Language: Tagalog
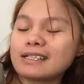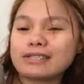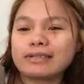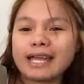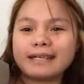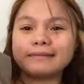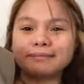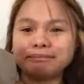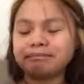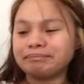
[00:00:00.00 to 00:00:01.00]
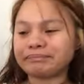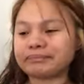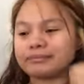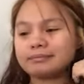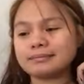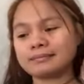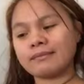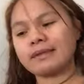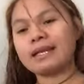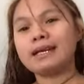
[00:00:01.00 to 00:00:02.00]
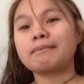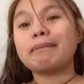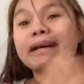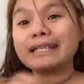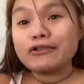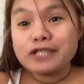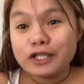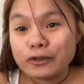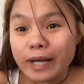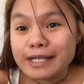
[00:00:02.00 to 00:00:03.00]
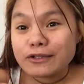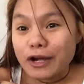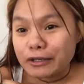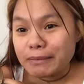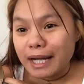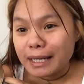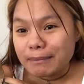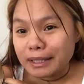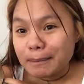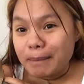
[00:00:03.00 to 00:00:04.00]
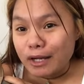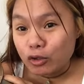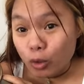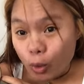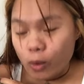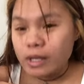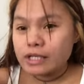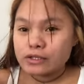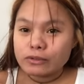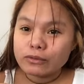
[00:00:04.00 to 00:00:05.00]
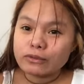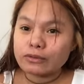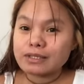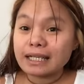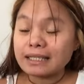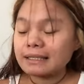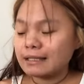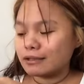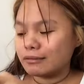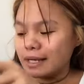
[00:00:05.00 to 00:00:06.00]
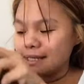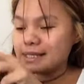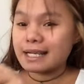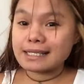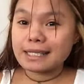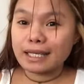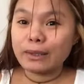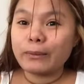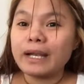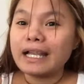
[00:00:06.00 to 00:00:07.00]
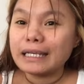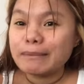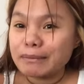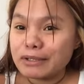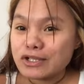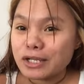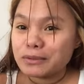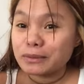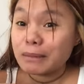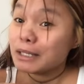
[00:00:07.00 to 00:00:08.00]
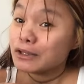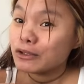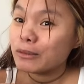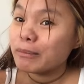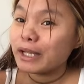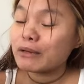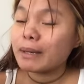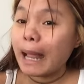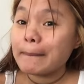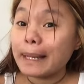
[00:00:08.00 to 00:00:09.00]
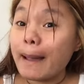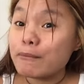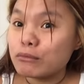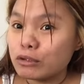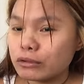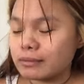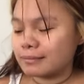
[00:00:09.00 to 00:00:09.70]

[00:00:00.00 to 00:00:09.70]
So yan papakita ko sa inyo guys kung anong mga laman ng bag ko. So, saglit lang to guys kasi wala naman masyadong laman to pero maraming abubot.